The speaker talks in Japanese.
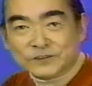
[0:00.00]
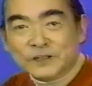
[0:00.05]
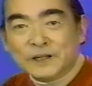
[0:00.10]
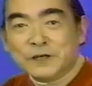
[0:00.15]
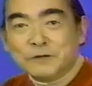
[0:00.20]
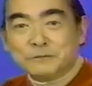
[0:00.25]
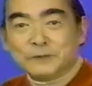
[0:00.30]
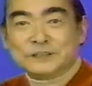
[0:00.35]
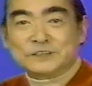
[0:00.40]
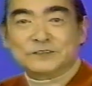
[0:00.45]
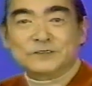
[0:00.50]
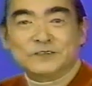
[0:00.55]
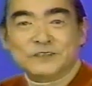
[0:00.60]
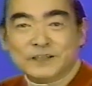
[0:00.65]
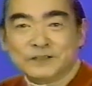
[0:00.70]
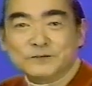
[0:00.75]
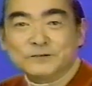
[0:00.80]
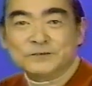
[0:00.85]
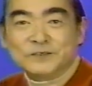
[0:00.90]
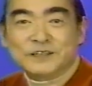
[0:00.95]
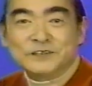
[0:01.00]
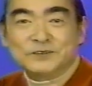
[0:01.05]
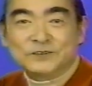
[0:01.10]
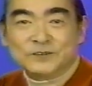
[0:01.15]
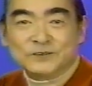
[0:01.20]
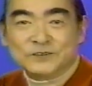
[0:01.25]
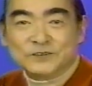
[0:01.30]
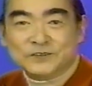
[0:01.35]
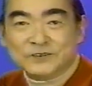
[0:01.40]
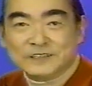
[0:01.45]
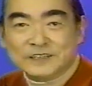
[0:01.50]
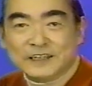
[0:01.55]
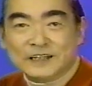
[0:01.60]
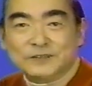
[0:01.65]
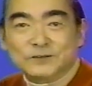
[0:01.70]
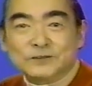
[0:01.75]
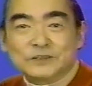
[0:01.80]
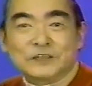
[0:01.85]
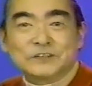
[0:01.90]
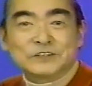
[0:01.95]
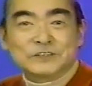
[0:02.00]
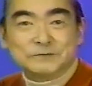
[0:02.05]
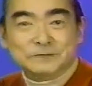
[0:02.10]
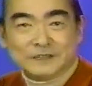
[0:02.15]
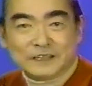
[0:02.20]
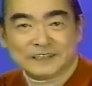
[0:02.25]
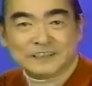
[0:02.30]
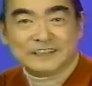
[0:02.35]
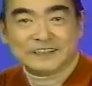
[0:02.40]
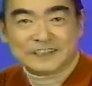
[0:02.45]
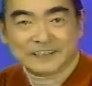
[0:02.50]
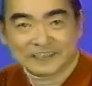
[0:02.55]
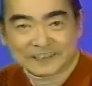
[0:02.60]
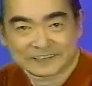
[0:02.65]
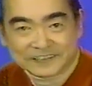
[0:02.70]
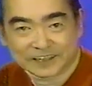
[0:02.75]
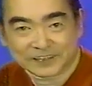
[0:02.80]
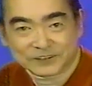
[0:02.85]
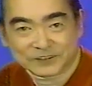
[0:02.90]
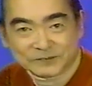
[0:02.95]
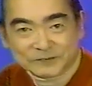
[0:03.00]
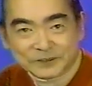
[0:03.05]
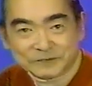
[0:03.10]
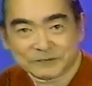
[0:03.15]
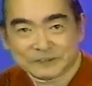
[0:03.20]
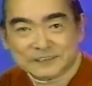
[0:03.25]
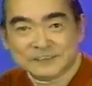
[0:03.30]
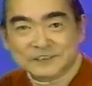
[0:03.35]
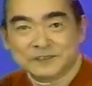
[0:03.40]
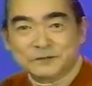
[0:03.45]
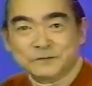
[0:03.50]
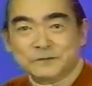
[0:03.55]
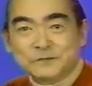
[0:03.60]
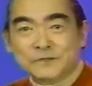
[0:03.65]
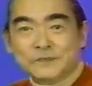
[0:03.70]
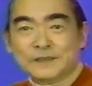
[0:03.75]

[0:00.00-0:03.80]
いう、まあ、その辺を念頭に置きながらお楽しみになっていただきたいと思います。